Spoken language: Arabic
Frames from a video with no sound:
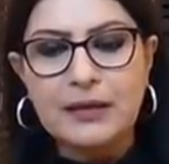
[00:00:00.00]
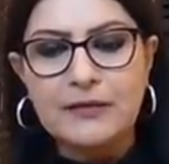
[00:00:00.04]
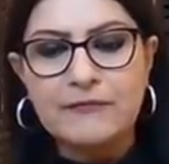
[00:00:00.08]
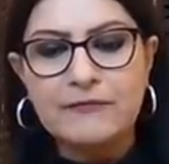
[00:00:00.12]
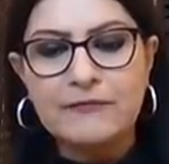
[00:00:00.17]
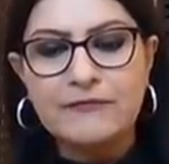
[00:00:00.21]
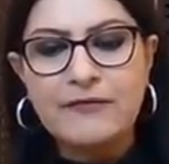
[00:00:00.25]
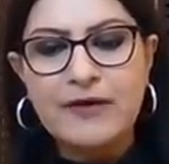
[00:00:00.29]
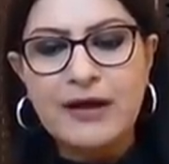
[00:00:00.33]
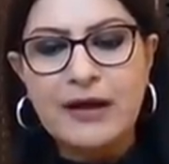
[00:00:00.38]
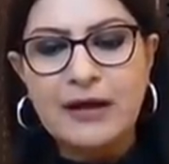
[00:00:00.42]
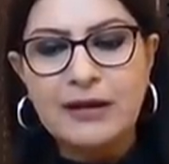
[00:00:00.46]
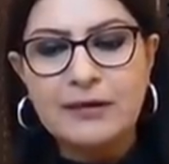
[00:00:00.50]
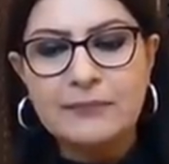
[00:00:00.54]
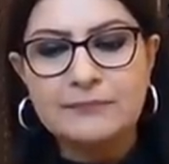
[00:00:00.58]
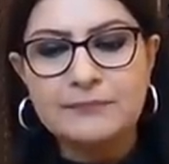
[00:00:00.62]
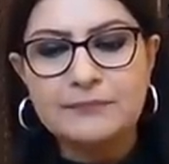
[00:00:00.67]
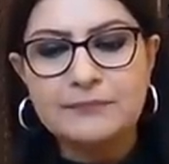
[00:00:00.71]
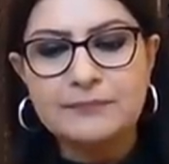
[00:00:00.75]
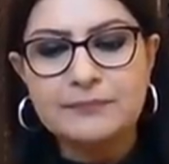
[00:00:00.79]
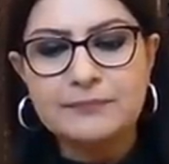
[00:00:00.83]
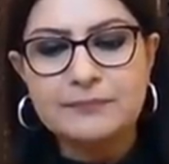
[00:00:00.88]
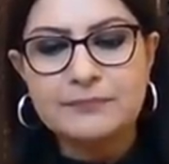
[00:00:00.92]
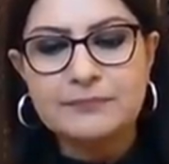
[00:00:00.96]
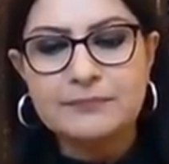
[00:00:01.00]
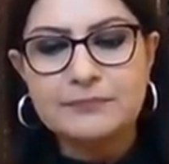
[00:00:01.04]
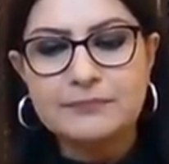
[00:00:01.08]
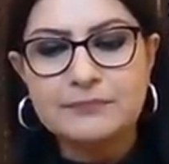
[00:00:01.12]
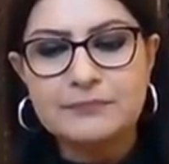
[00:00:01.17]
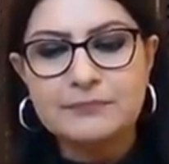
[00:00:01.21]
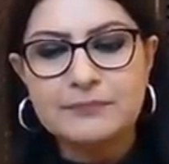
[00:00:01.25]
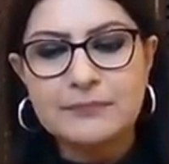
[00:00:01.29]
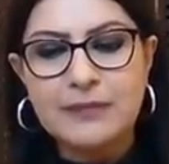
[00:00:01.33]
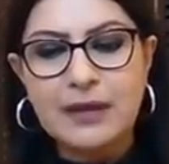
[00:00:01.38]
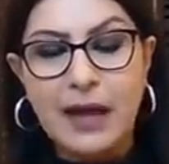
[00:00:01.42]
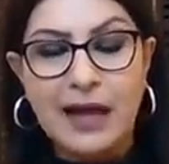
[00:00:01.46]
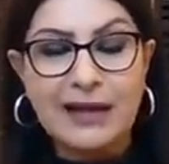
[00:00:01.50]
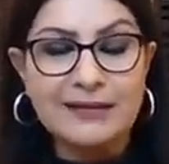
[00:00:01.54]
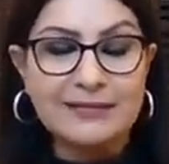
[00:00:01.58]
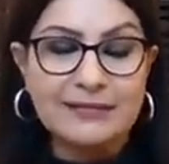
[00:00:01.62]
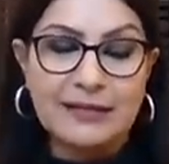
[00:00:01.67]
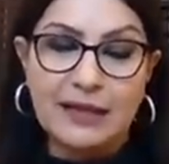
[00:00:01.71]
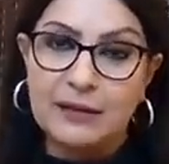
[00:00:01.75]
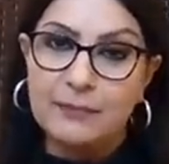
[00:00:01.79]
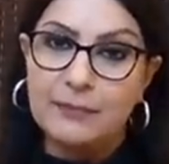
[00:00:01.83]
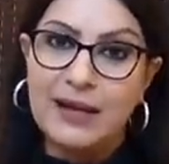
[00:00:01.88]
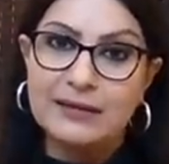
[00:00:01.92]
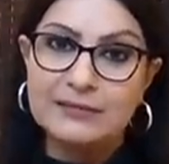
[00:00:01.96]
ف
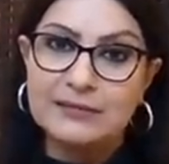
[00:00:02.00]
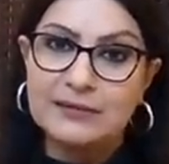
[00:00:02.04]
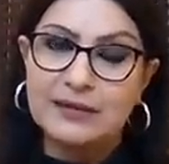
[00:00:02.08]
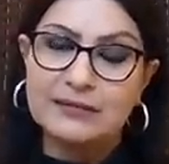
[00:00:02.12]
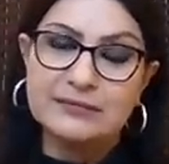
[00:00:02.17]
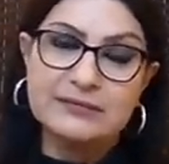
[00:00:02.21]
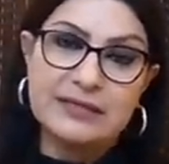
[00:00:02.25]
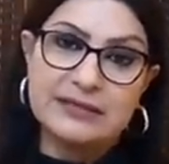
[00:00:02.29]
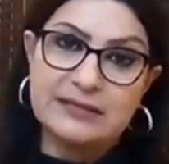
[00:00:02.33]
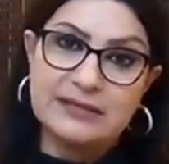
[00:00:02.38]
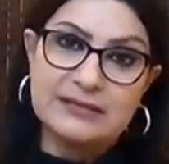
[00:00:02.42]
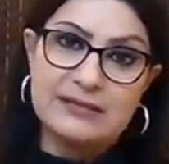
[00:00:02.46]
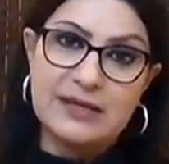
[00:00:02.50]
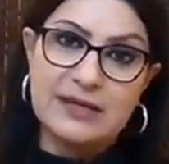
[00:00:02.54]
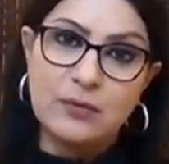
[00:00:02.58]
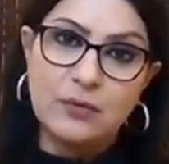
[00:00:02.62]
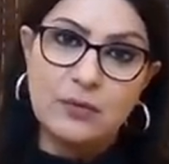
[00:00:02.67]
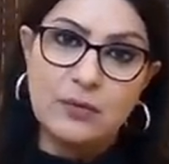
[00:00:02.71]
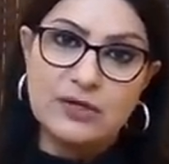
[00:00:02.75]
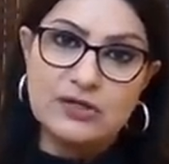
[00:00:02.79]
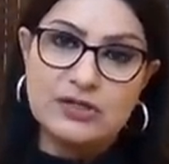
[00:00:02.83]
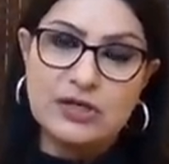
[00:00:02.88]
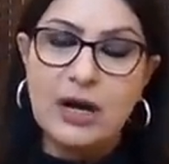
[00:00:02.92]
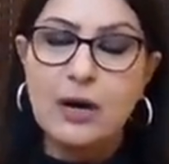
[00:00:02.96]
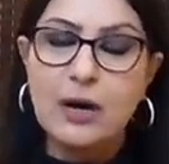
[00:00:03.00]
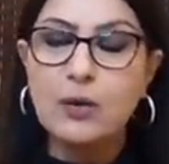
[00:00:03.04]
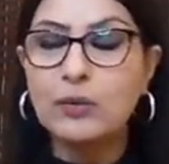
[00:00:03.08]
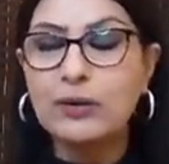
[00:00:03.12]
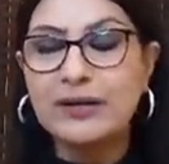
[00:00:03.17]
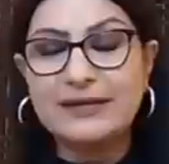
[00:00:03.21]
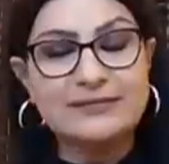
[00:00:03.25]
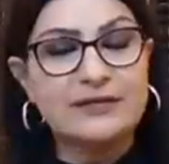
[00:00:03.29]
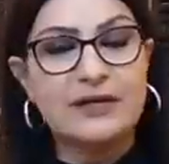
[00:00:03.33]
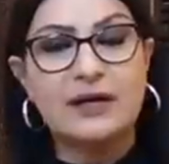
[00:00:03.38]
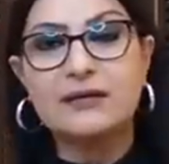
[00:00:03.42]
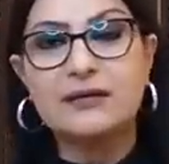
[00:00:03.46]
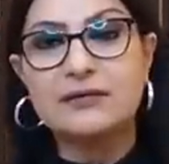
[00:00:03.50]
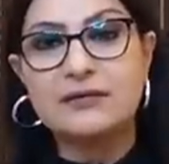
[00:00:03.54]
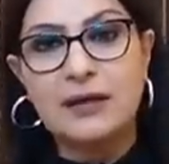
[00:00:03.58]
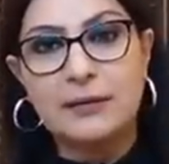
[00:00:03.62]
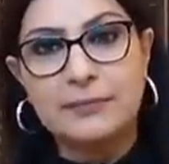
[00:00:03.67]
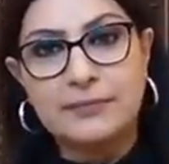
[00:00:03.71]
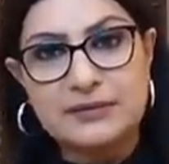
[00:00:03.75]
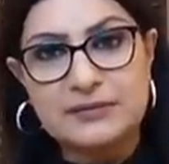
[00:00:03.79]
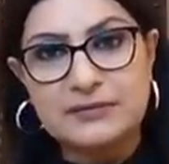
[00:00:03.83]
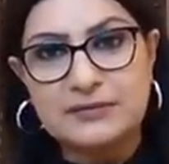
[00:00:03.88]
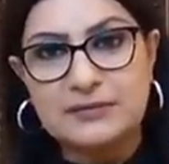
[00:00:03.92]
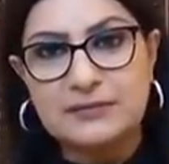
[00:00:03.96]
حتى البعض قد يتزوج أو قد
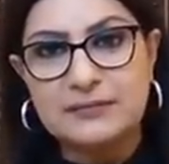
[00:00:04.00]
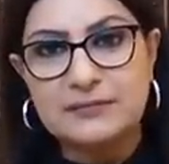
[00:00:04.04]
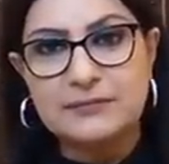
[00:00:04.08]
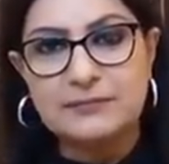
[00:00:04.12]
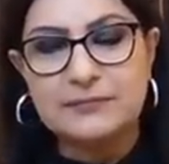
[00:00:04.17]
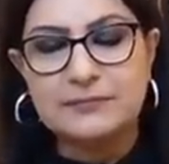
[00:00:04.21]
يرتبط